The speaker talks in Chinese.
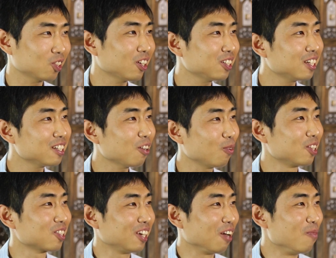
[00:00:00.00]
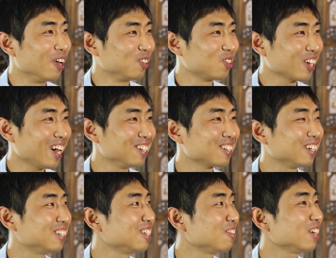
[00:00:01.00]
直到现在为止也没有去看
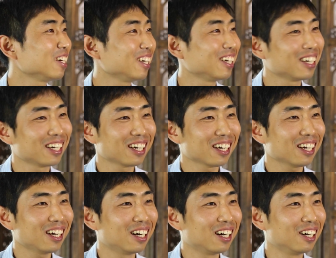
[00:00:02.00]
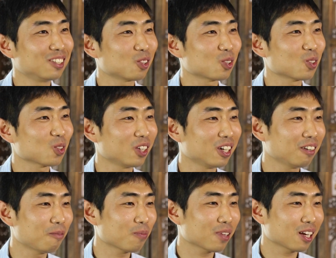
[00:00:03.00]
成，因为，呃，就是
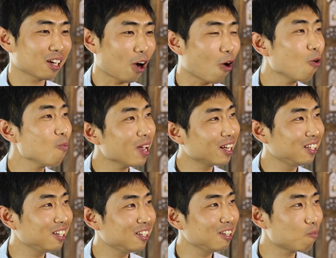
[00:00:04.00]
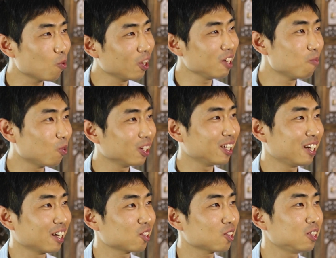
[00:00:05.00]
说，后面一一波一波的
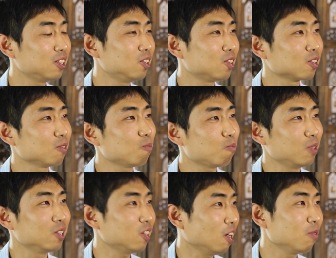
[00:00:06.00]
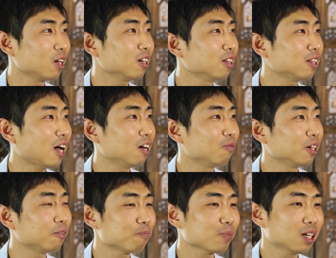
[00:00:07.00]
那个事情其实比前面更大
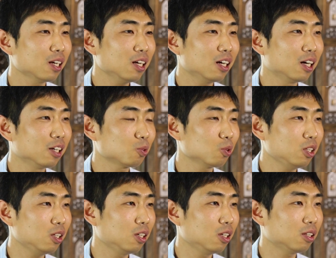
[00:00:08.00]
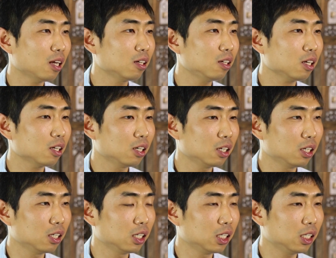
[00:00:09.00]
嘛，啊，所以当那
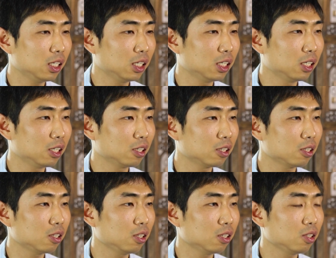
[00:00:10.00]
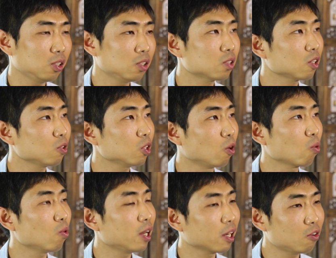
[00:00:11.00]
个呃医生有
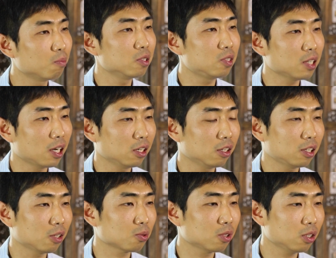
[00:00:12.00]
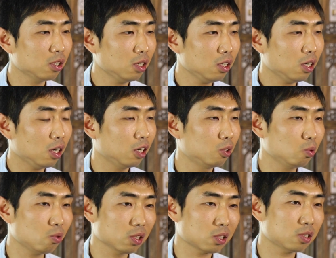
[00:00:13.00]
过来跟我们讲哈，他说。啊，
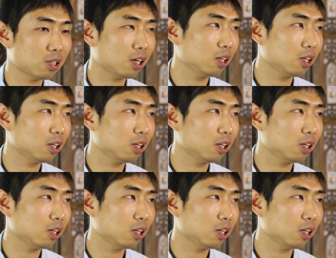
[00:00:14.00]
如果是